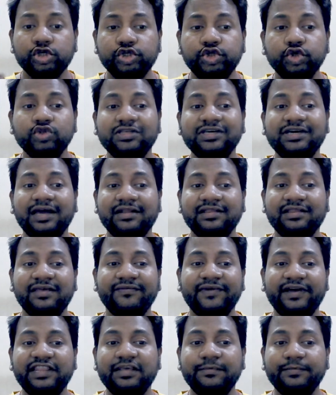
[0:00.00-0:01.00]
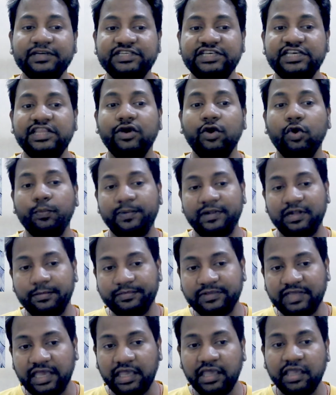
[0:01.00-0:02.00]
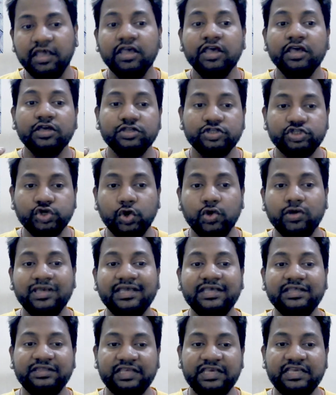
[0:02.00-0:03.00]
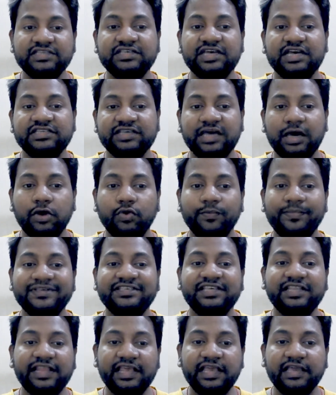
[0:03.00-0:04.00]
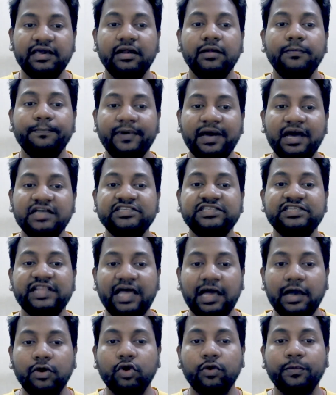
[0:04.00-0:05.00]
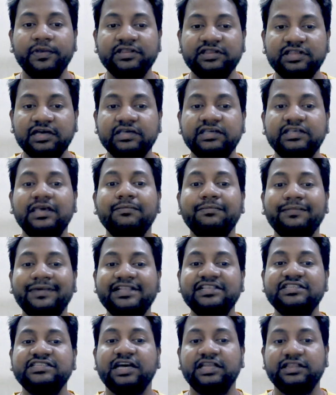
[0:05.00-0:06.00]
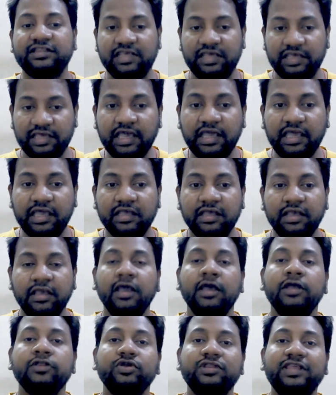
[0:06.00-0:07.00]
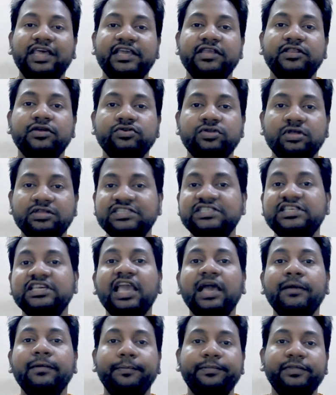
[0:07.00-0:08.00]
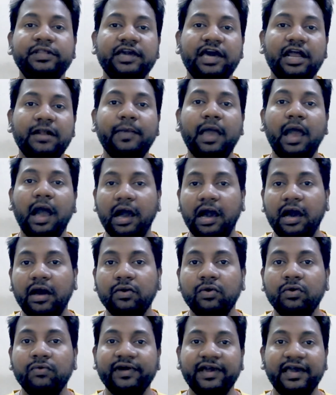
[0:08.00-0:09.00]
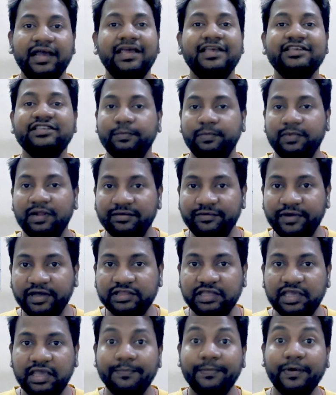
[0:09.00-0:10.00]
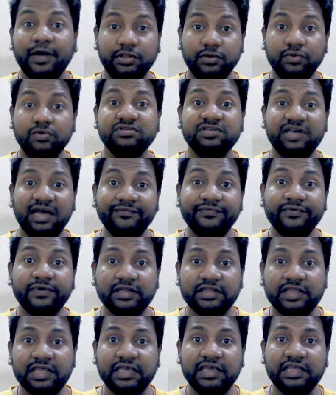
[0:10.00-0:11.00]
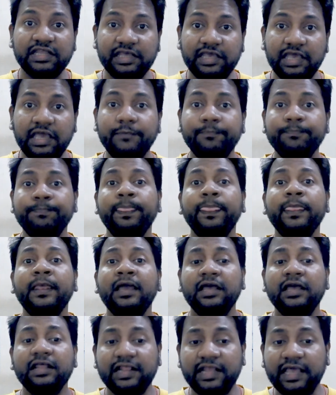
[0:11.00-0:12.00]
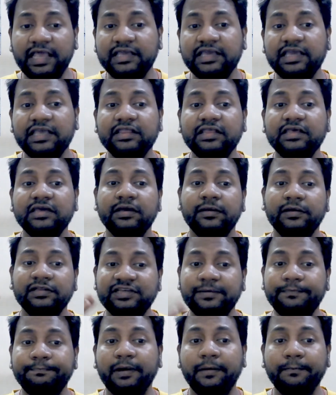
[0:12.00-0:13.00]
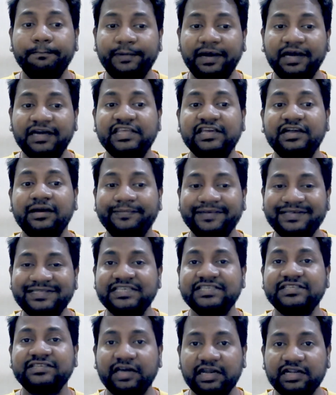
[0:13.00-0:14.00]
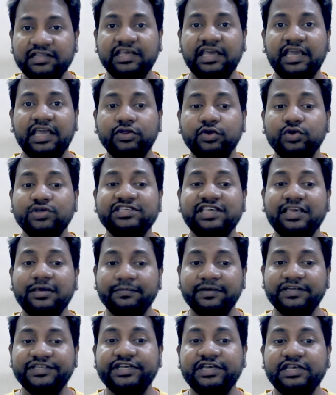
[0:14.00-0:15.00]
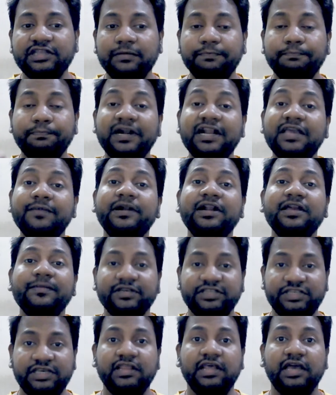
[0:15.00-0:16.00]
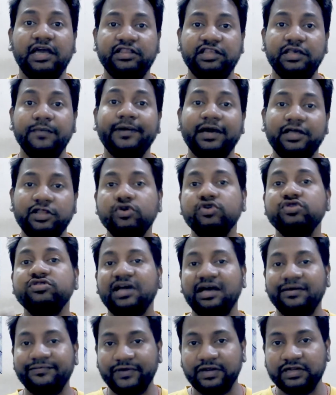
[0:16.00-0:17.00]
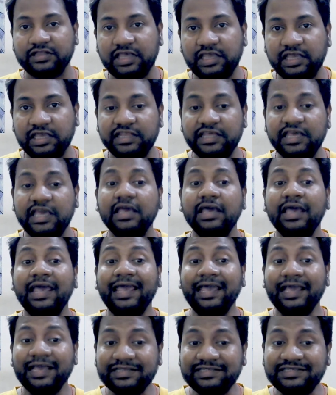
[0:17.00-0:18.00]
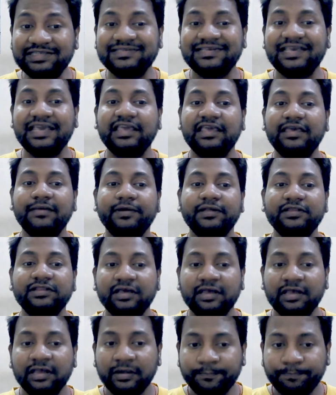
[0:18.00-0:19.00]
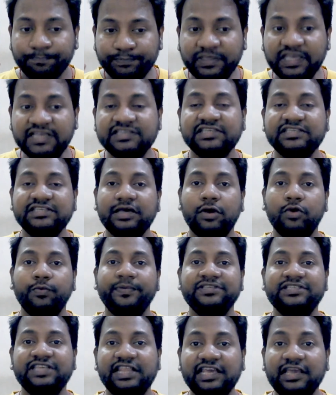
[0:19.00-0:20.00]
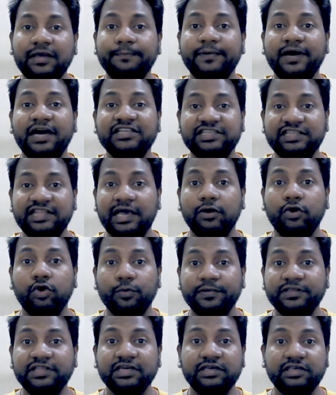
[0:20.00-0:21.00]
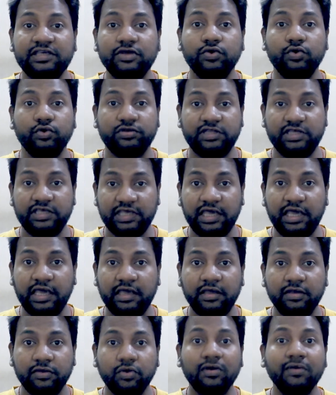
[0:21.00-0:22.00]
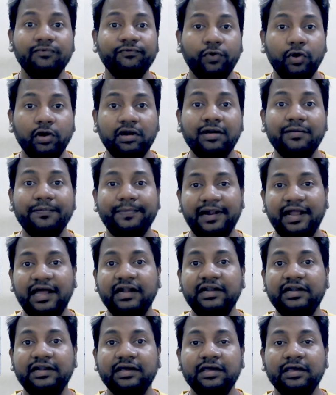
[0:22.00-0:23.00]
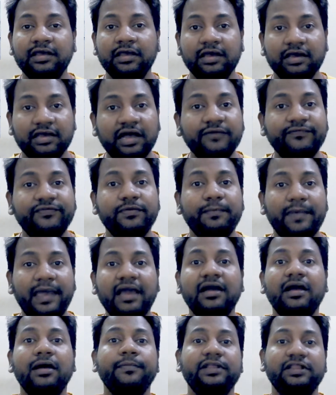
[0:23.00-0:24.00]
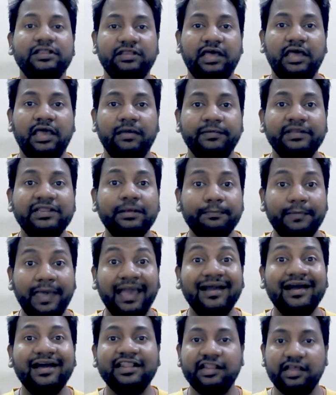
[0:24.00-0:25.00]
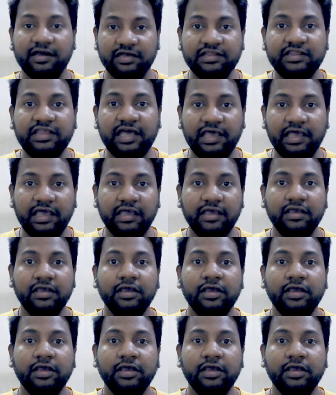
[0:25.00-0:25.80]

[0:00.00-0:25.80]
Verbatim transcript: शुद्ध करने वाली मशीनें उपलब्ध हैं जो कि तीस हजार रुपए से लेकर पांच लाख रुपए तक की मिल जाती है तो देखिए दोस्तों जैसे कि हम अपने घर में आर वगैरह ये सब लगवाते हैं पानी को साफ करने के लिए लेकिन जब हम पानी का बिजनेस करते हैं तो इसकी मशीन बड़ी बड़ी मशीनें आती है पानी को साफ करने के लिए जिसकी कीमत तीस हजार रुपए से लेकर पांच लाख रुपए तक की होती है क्योंकि वाटर प्लांट काफ़ी महंगा बनता है मतलब महंगा लगता है